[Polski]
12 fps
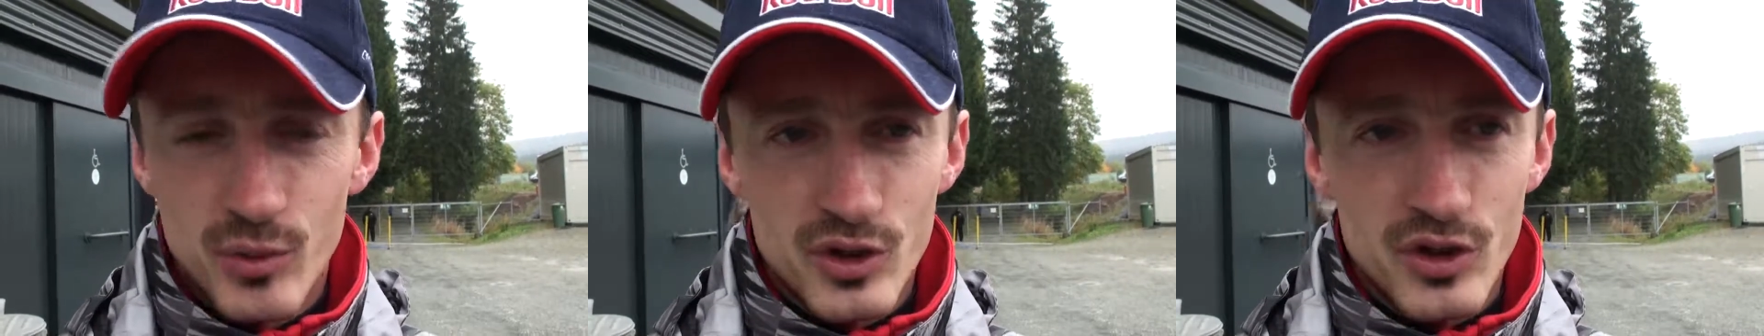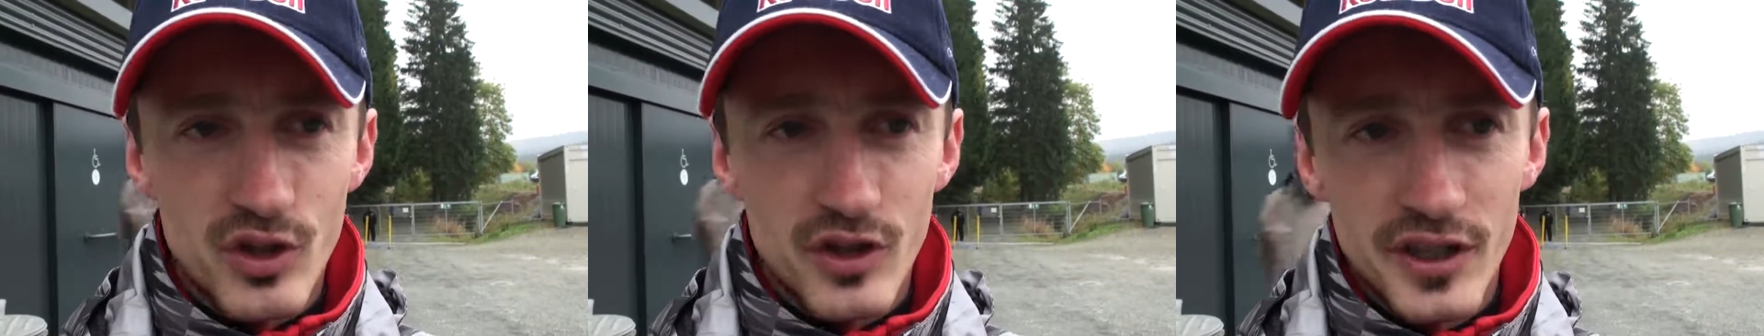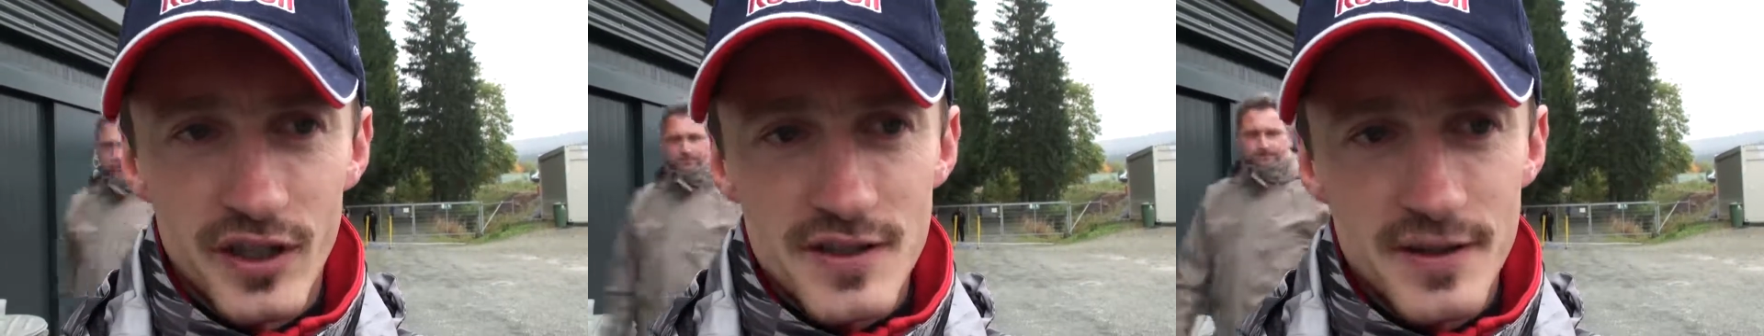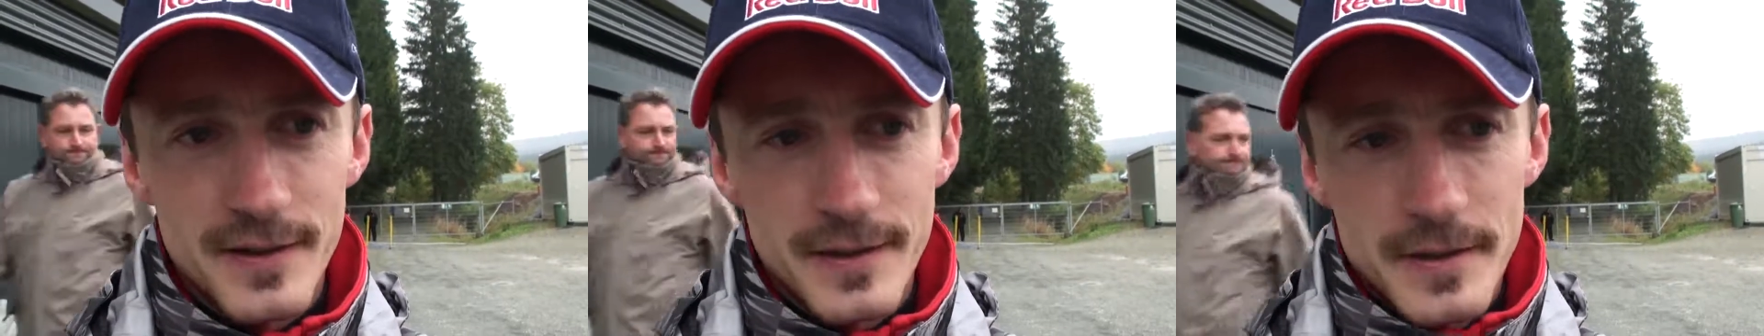pod
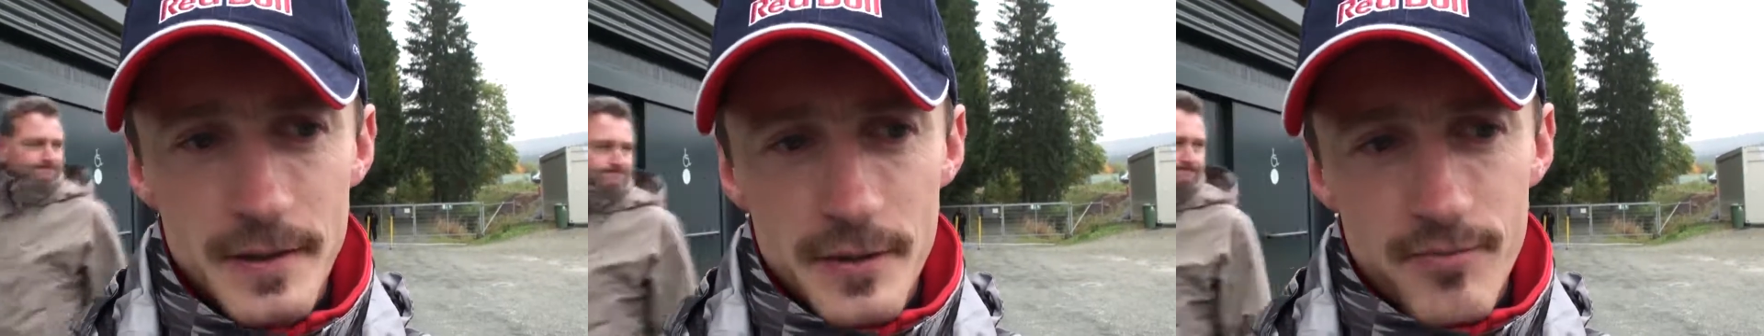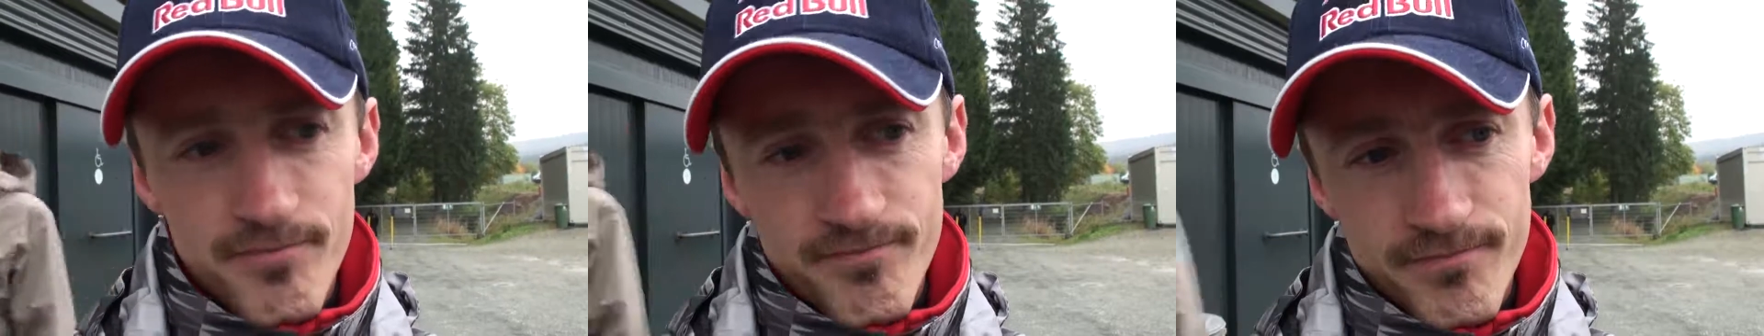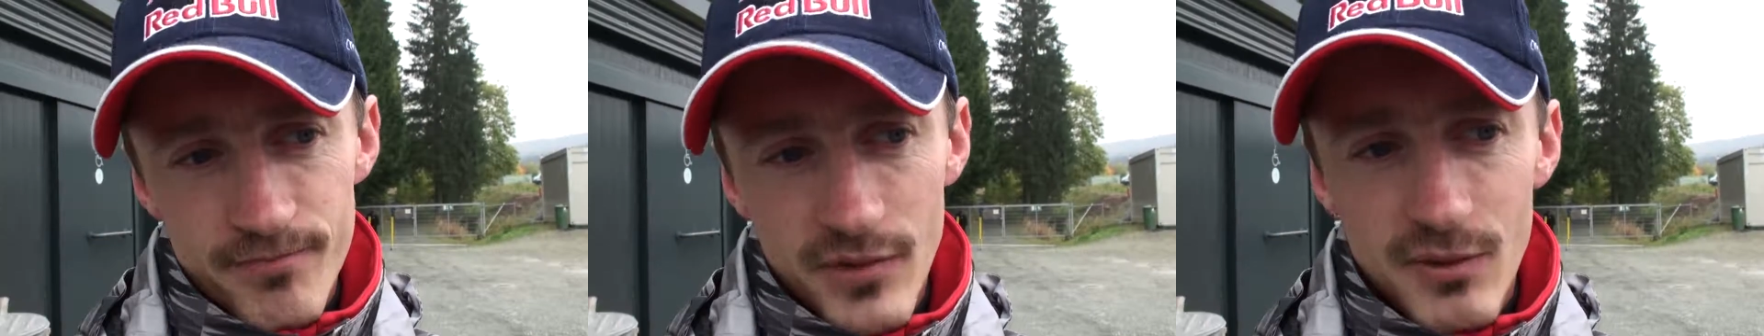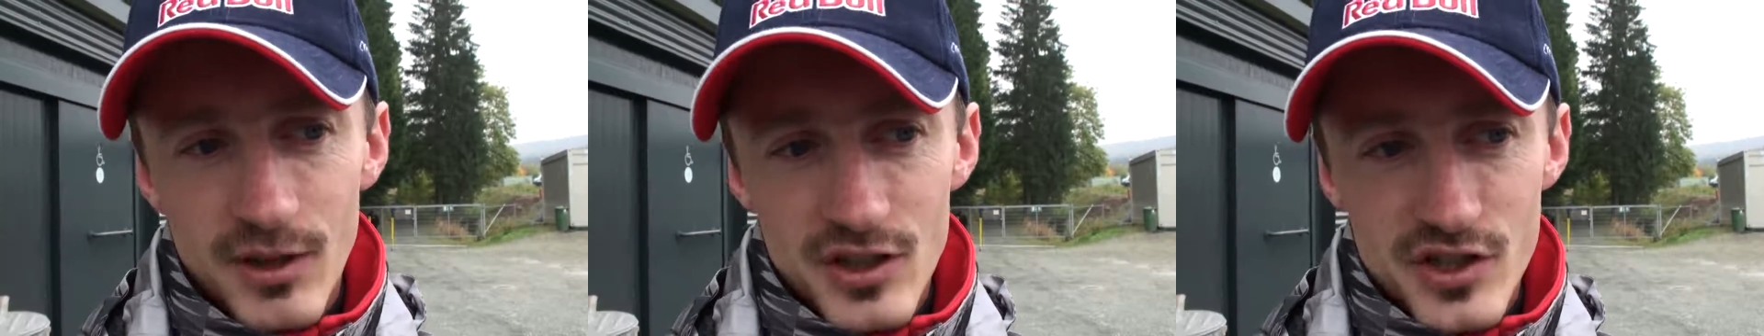koniec.
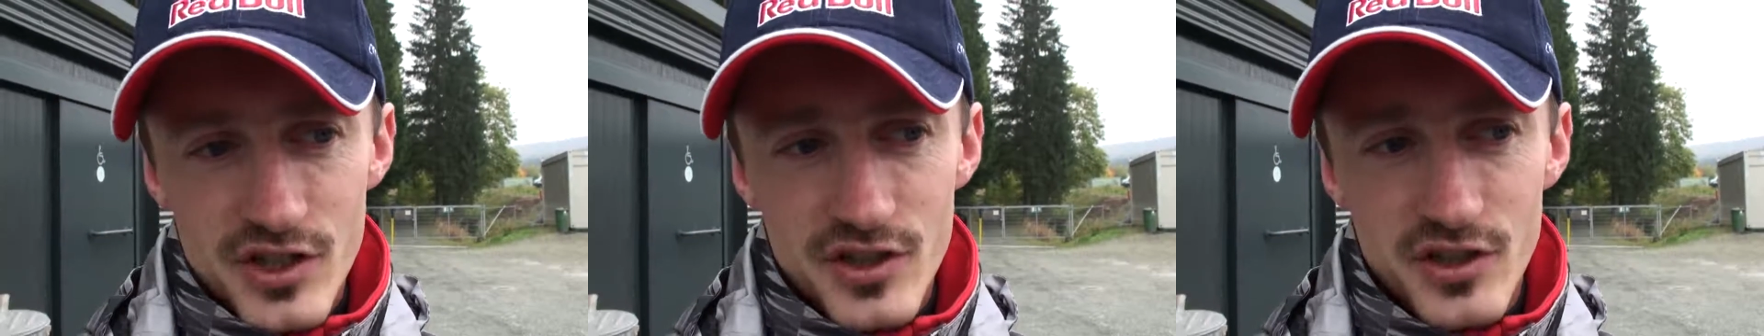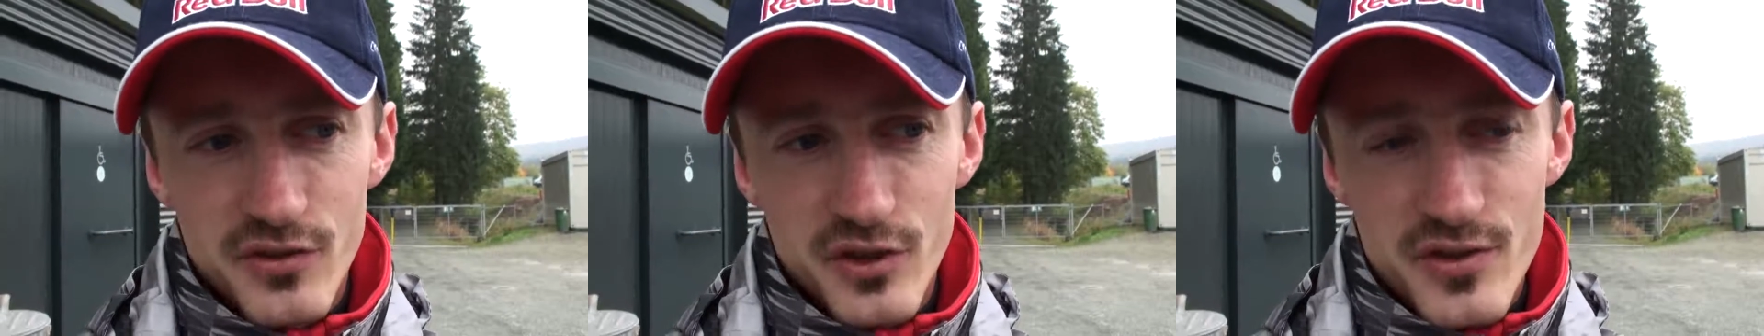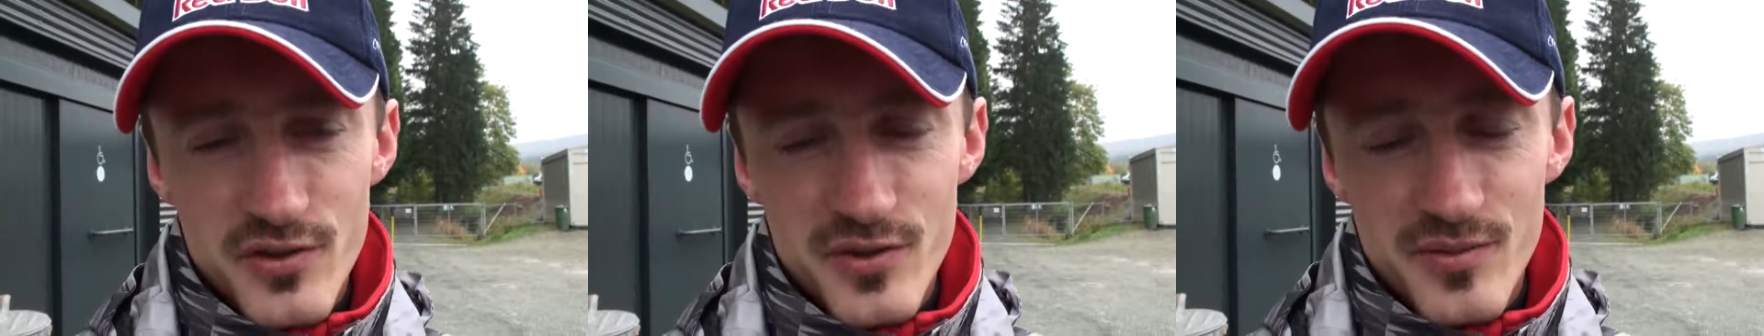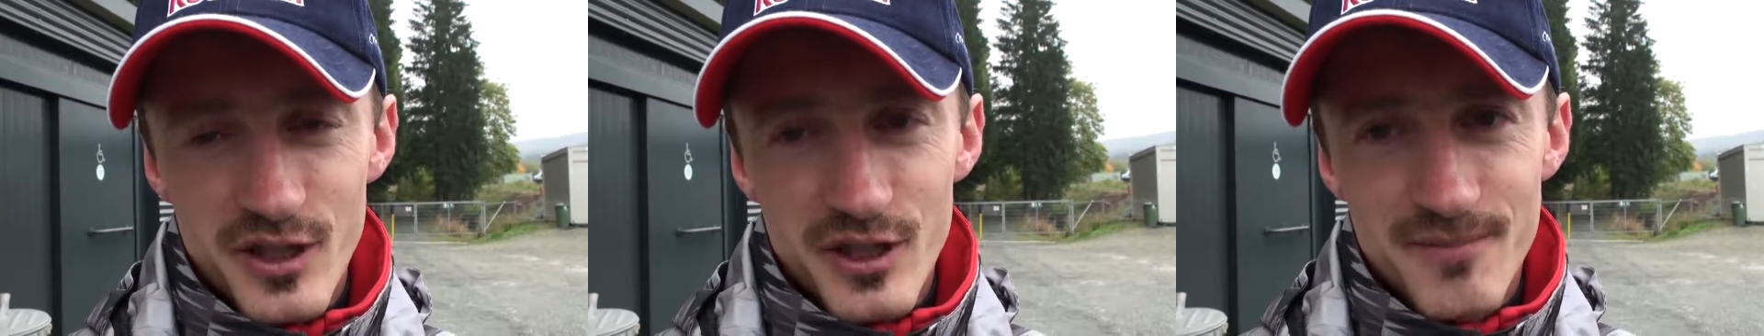Mam nadzieję, że się to w końcu
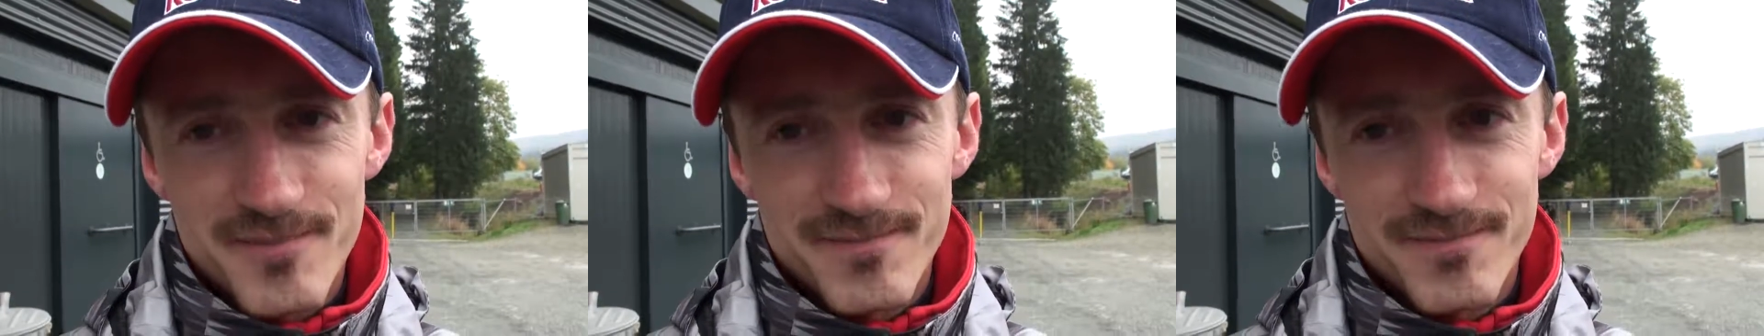zmieni.